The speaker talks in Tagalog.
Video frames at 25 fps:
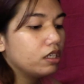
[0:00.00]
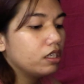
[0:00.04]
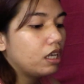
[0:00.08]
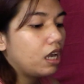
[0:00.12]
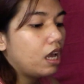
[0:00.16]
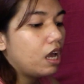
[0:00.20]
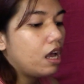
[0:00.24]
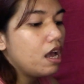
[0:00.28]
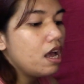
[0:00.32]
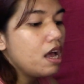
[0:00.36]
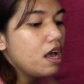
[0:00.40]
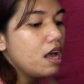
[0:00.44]

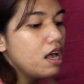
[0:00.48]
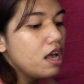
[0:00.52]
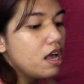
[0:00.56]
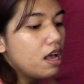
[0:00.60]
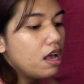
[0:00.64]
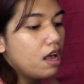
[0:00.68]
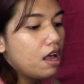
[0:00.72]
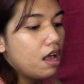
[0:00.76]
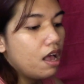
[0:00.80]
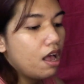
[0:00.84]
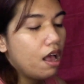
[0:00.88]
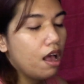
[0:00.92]
sa
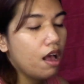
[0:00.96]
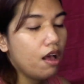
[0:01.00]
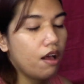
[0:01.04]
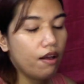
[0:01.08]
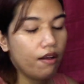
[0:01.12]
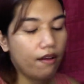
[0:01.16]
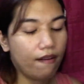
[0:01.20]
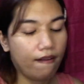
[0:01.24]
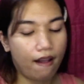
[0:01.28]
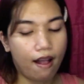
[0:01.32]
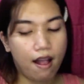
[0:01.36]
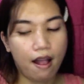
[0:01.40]

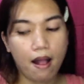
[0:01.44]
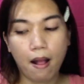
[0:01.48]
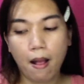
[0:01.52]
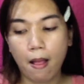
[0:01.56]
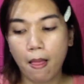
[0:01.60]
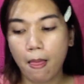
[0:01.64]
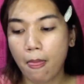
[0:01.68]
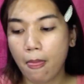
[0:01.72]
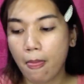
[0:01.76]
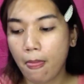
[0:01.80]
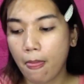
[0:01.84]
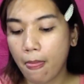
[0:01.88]

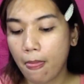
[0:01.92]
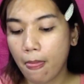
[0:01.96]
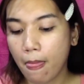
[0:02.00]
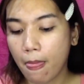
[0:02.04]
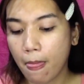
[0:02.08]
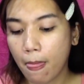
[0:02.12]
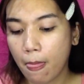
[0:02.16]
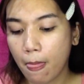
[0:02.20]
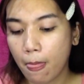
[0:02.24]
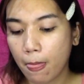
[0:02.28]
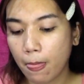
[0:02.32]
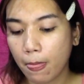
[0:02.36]

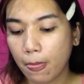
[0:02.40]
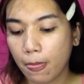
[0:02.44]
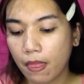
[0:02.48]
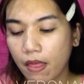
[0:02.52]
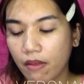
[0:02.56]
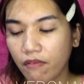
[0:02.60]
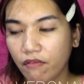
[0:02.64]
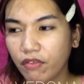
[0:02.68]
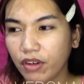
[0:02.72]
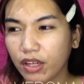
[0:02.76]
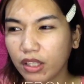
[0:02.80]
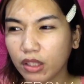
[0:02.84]
um,
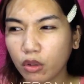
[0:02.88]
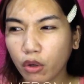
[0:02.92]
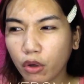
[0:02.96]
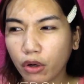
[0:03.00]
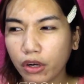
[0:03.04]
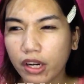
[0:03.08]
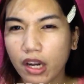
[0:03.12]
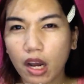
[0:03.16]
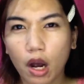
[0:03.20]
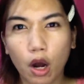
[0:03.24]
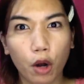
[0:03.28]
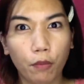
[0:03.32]

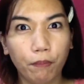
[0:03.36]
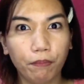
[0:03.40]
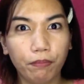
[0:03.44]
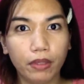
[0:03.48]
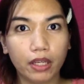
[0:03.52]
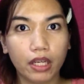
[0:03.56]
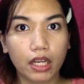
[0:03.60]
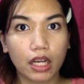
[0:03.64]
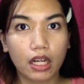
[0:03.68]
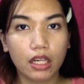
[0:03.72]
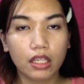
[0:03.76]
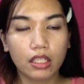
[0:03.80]
Victoria
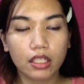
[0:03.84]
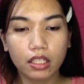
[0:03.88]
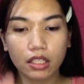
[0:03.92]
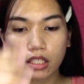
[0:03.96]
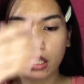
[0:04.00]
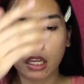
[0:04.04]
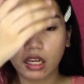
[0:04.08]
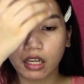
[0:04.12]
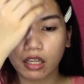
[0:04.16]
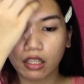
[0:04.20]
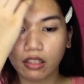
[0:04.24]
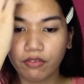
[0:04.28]
Optical sa
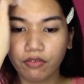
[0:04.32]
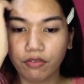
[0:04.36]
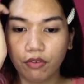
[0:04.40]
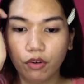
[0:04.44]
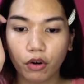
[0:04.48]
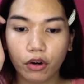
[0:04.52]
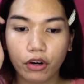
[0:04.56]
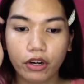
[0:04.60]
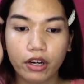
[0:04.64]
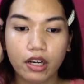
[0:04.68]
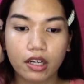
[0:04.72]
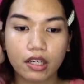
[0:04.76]
second
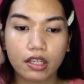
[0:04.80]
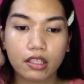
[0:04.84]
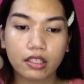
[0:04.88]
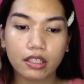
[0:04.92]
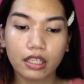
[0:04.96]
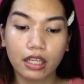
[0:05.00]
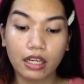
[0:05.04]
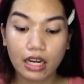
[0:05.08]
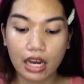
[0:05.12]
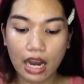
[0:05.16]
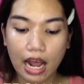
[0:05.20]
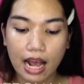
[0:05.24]
floor ng
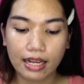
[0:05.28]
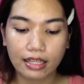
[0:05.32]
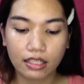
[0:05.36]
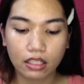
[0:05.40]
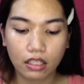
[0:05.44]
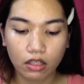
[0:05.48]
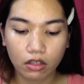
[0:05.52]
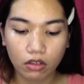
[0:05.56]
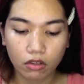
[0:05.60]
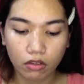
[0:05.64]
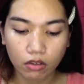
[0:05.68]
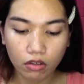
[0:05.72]
San
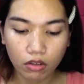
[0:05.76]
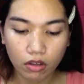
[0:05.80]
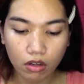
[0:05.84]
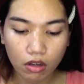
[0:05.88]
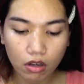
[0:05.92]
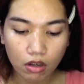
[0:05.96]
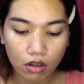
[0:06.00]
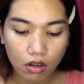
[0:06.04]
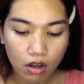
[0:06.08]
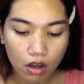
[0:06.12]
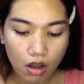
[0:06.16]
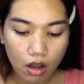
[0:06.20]
Lazaro.
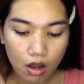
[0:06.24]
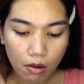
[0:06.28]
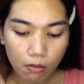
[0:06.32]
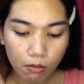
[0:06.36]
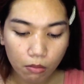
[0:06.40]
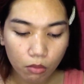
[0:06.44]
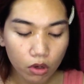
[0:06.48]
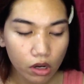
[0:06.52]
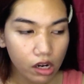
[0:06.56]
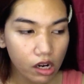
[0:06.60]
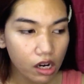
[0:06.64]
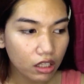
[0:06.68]

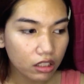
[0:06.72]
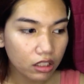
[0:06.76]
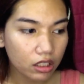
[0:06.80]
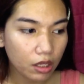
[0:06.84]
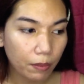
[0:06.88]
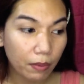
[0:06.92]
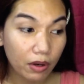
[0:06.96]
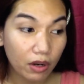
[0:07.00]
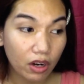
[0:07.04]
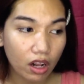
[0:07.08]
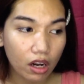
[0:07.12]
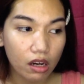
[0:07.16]
Muna lang
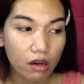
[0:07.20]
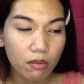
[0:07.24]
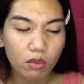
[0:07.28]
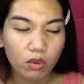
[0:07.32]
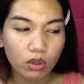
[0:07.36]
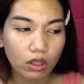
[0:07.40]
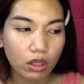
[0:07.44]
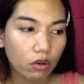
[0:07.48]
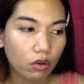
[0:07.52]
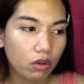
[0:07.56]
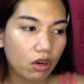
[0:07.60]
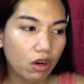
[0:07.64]
siya pa
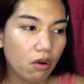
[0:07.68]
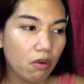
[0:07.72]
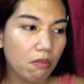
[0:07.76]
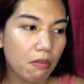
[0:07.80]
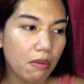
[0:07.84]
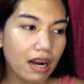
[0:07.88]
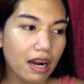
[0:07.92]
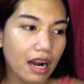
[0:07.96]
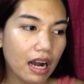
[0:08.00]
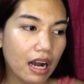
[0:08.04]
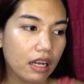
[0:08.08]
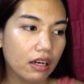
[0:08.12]
nakalimutan ko na kung
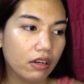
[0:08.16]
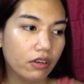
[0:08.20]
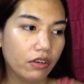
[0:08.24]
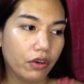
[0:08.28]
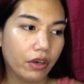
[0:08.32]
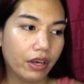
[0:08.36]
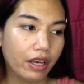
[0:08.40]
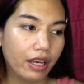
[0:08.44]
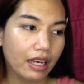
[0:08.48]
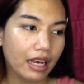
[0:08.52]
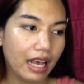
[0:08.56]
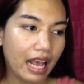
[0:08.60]
magkano.